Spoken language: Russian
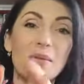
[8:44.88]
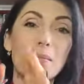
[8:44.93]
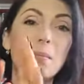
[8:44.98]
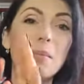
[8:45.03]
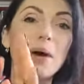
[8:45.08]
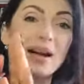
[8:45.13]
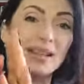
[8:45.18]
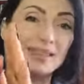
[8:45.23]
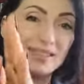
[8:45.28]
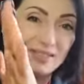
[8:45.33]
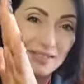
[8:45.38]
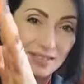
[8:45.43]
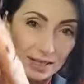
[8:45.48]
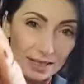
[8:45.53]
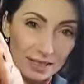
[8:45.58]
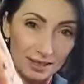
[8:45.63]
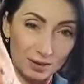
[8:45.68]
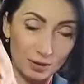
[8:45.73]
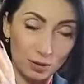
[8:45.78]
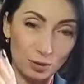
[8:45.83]
матовое
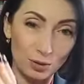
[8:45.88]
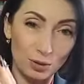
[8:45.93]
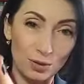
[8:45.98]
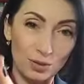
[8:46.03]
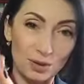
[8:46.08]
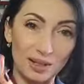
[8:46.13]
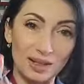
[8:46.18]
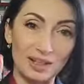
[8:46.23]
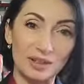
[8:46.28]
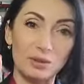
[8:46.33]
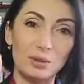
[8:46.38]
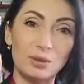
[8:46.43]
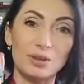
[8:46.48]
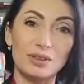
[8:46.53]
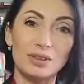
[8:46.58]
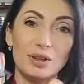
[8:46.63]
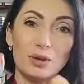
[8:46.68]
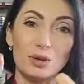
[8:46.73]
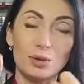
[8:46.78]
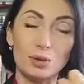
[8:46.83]
стекло, которое
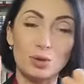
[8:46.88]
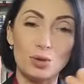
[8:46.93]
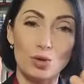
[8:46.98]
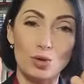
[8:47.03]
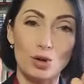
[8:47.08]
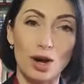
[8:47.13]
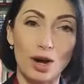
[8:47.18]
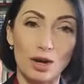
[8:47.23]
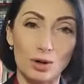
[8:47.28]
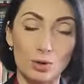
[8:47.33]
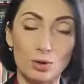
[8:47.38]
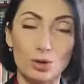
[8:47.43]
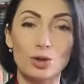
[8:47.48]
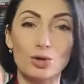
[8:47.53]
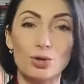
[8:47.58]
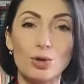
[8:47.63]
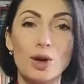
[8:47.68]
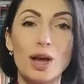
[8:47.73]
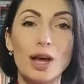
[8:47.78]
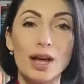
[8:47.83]
дает очень
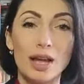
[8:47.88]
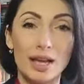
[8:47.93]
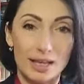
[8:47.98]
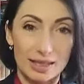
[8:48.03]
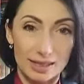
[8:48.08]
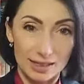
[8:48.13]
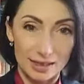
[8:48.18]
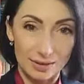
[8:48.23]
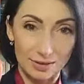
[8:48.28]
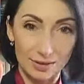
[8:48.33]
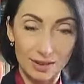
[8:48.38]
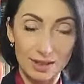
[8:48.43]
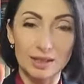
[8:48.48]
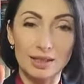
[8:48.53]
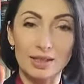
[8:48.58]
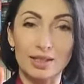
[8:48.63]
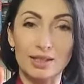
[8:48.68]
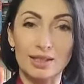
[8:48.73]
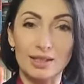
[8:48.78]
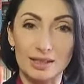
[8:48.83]
хорошую
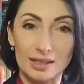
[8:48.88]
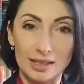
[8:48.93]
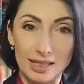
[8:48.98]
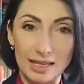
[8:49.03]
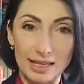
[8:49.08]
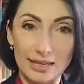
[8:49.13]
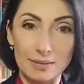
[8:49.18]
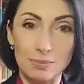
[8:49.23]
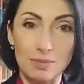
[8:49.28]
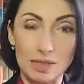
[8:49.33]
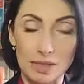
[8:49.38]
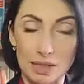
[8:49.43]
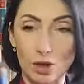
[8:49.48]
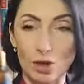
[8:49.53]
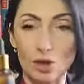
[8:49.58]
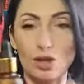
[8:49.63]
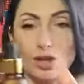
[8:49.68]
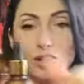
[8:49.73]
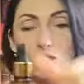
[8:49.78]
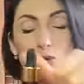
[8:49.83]
света- и
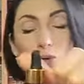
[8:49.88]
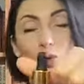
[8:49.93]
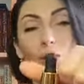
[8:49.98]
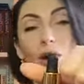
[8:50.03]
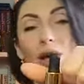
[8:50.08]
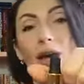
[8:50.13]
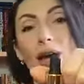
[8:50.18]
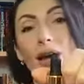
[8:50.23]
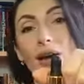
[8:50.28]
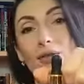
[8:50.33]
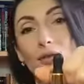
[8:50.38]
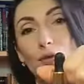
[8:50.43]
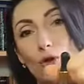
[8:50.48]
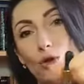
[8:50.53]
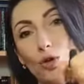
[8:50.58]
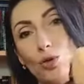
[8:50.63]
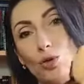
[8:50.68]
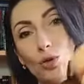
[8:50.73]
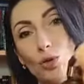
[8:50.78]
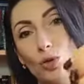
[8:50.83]
термозащиту.
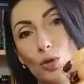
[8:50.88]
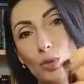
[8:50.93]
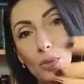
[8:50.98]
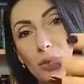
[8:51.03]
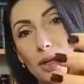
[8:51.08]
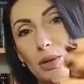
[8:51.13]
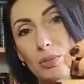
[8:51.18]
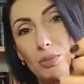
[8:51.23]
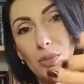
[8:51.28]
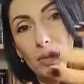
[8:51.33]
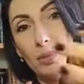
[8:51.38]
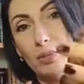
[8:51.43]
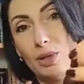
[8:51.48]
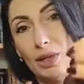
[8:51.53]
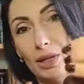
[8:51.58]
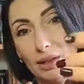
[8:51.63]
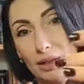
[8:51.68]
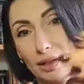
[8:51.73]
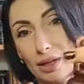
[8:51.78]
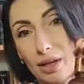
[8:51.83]
Очень удобная
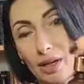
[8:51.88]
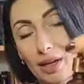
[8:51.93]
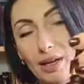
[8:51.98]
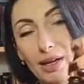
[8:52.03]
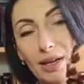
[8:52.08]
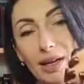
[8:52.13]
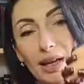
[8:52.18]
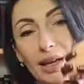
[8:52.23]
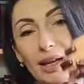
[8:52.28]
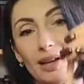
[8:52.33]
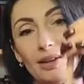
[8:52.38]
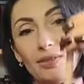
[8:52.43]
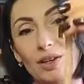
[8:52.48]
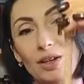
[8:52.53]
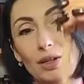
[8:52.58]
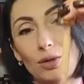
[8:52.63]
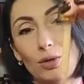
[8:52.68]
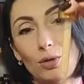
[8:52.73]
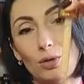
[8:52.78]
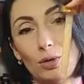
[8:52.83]
пипетка –
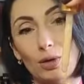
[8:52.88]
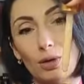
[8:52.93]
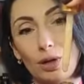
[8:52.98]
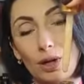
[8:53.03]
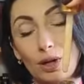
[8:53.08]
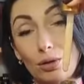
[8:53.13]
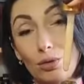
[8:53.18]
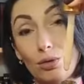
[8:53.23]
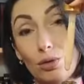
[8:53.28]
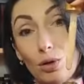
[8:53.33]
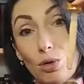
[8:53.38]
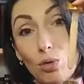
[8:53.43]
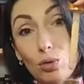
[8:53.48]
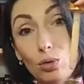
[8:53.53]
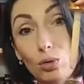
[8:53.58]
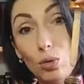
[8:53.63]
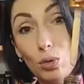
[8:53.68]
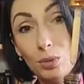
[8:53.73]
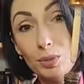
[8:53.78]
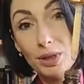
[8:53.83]
который, который
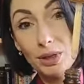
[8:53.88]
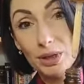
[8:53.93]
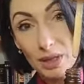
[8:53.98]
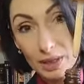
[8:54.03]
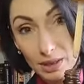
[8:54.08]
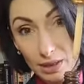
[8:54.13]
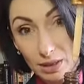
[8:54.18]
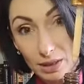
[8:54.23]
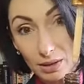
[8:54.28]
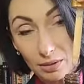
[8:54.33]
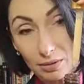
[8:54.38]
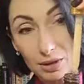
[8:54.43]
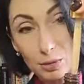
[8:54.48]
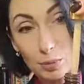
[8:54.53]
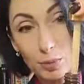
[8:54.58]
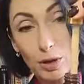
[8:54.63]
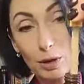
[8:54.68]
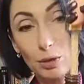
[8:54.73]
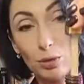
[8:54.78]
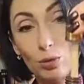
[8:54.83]
удобно дозировать
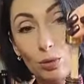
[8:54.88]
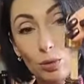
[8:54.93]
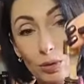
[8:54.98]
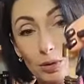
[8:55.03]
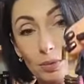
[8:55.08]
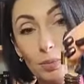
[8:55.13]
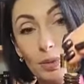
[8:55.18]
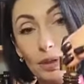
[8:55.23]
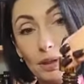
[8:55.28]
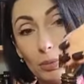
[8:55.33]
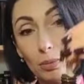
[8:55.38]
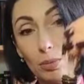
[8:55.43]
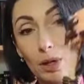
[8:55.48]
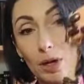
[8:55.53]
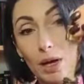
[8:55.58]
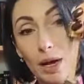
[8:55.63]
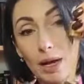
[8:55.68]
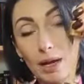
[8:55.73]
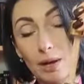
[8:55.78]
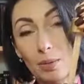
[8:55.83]
продукт, мы
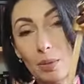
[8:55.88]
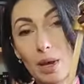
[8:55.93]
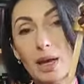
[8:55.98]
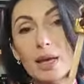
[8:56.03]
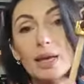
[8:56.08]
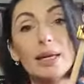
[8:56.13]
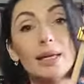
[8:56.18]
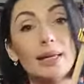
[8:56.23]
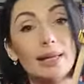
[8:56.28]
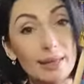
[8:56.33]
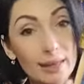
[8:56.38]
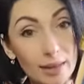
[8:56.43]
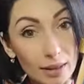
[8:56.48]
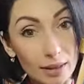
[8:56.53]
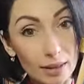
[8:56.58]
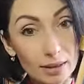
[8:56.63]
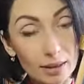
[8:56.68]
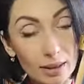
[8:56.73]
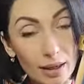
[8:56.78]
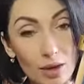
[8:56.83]
набираем.
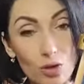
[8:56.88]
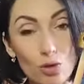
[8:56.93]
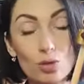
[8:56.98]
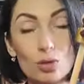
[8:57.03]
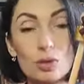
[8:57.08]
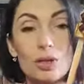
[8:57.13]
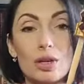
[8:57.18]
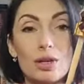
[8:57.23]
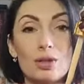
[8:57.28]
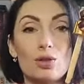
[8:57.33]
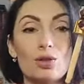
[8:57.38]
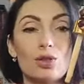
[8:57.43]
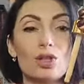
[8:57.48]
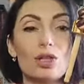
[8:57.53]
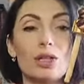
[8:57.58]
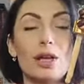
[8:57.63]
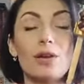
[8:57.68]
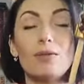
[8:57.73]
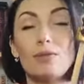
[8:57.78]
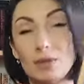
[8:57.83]
И хочу сразу
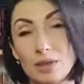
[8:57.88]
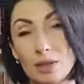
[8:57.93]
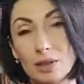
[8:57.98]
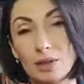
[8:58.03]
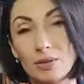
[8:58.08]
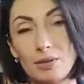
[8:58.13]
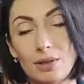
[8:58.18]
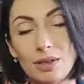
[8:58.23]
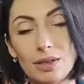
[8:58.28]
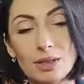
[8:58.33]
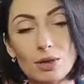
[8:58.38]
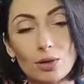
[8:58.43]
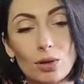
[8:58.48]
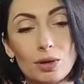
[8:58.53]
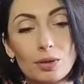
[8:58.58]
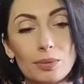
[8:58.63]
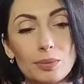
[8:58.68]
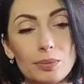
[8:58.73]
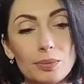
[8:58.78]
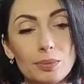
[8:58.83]
же, я видела
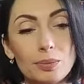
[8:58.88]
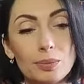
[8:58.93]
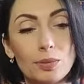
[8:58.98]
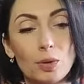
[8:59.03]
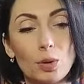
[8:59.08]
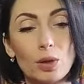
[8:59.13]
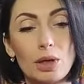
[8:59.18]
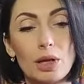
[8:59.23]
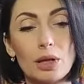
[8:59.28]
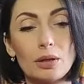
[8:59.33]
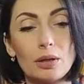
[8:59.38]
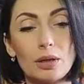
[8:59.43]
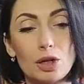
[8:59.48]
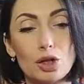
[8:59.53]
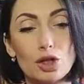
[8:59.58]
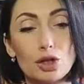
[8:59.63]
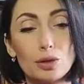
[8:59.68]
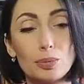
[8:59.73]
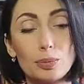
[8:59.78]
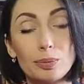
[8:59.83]
видео многих
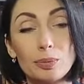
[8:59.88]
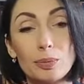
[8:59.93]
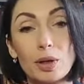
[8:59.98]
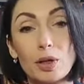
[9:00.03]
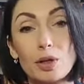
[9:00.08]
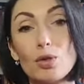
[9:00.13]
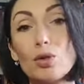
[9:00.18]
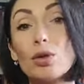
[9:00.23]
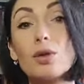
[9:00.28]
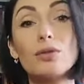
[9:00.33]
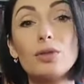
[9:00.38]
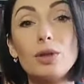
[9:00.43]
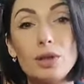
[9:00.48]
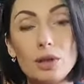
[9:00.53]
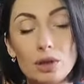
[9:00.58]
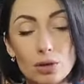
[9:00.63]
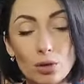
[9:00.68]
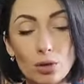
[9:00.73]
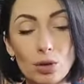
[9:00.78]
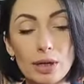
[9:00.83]
наших партнеров и
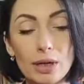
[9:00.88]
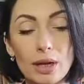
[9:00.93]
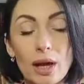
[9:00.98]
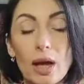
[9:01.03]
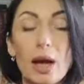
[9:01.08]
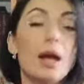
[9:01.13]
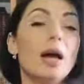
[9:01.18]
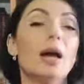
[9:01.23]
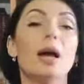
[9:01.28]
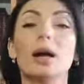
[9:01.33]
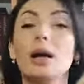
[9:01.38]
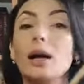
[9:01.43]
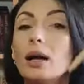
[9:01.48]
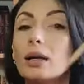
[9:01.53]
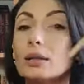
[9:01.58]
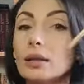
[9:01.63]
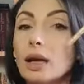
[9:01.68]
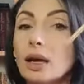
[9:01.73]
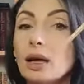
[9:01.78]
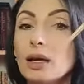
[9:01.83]
не только,
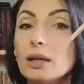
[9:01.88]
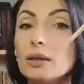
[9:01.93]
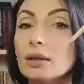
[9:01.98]
когда